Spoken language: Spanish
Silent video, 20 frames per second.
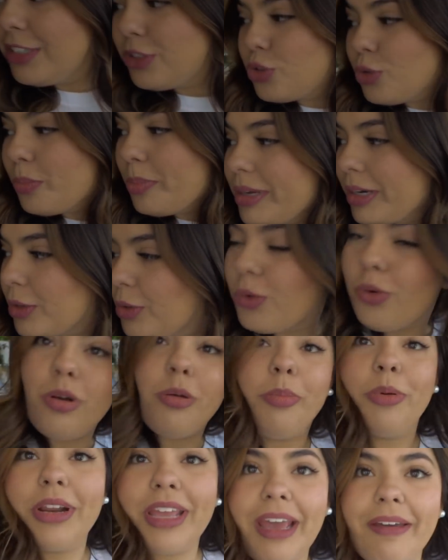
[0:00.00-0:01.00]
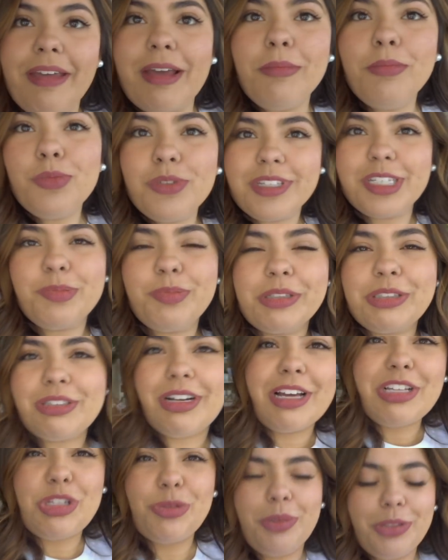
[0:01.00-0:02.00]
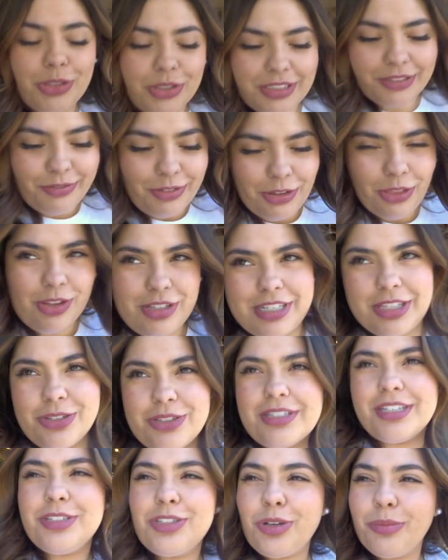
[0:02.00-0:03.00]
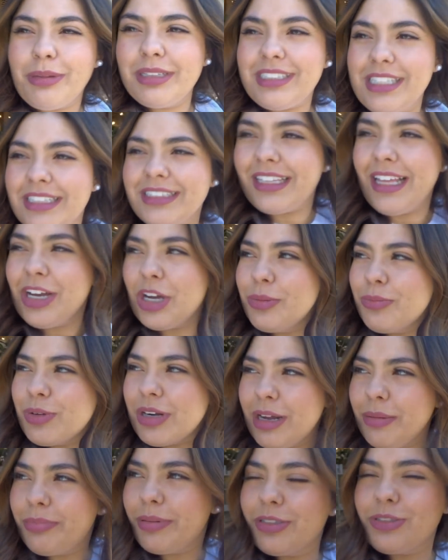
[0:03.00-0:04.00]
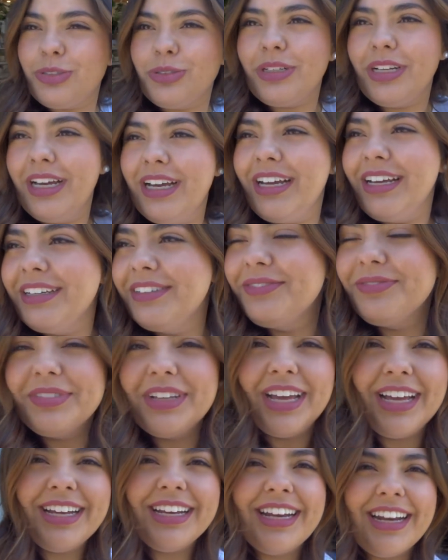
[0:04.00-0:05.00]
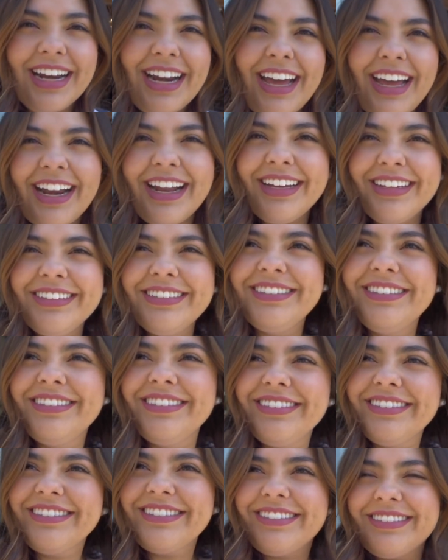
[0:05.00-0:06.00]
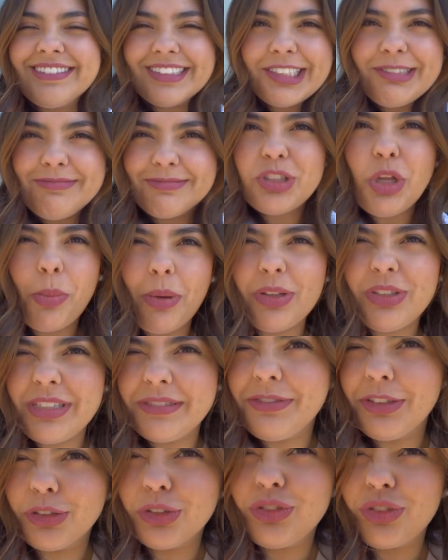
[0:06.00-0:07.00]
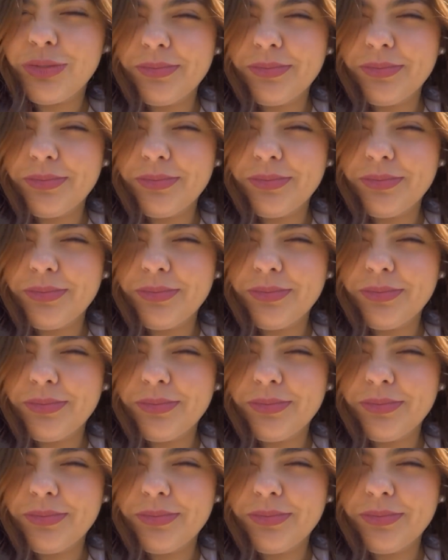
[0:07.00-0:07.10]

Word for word: súper cool porque había muchas personas tomándose fotos, entonces no me sentía como una persona rara tomándose fotos.